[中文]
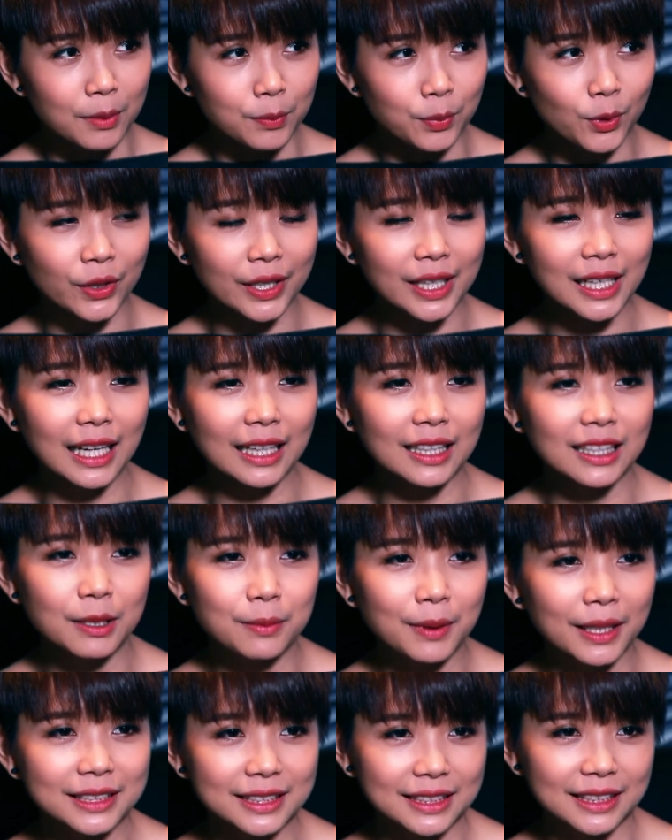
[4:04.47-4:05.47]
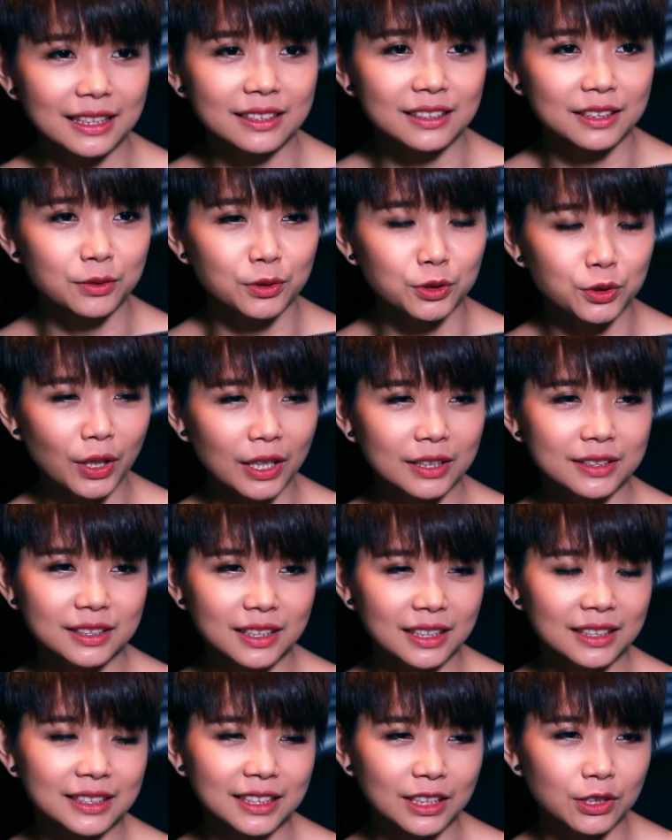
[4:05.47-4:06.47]
不懂一两个礼拜前呢，我就要
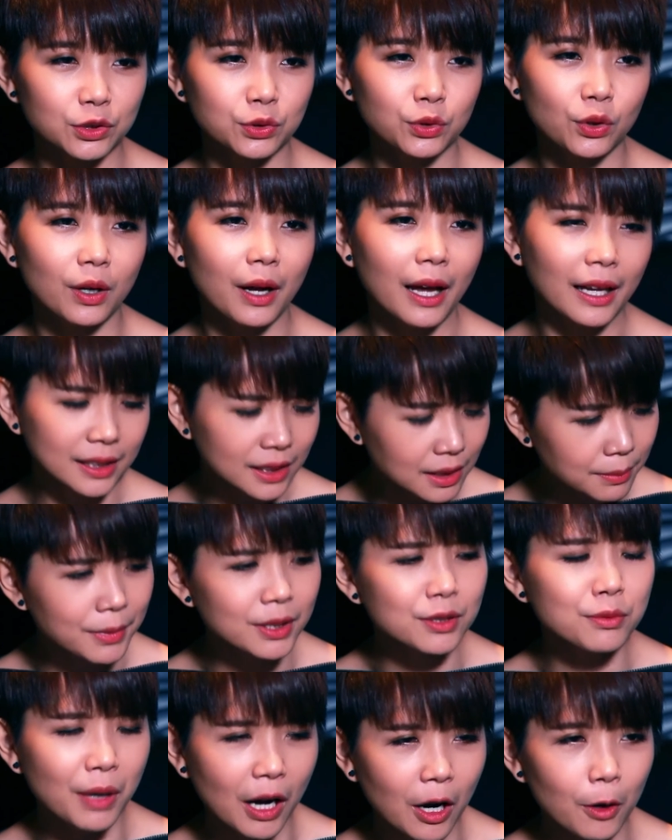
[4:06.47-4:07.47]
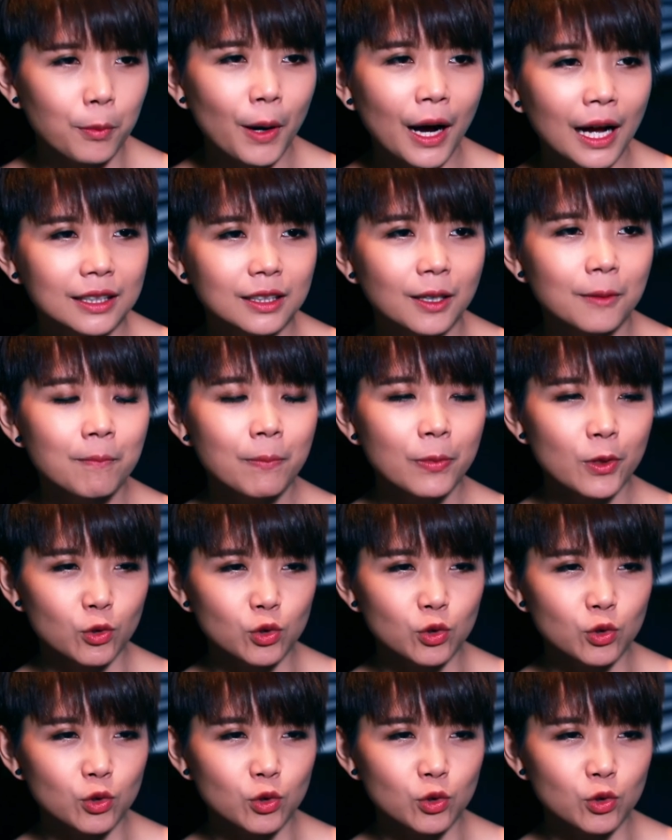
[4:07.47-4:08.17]
跟自己说啊，其实没什么好怕的。